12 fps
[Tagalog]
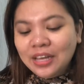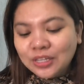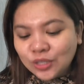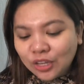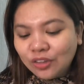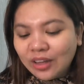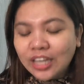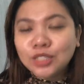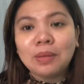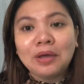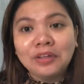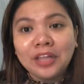So, ito
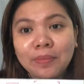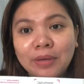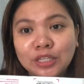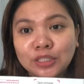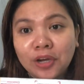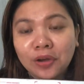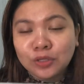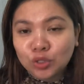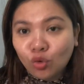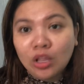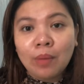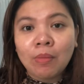guys. Bago tayo mag-start, gusto
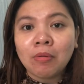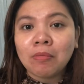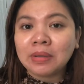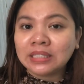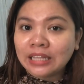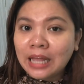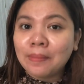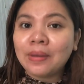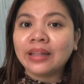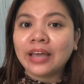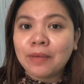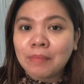ko lamang
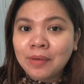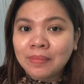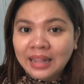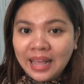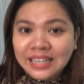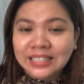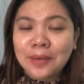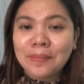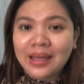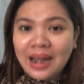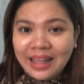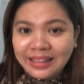magpasalamat kay Ma'am Glyza
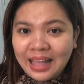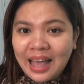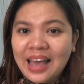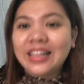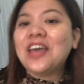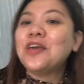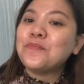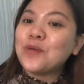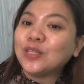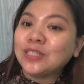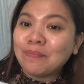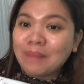Miranda. Thank you
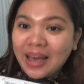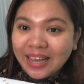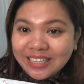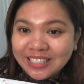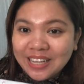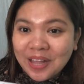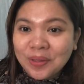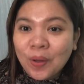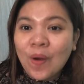po sa package na to.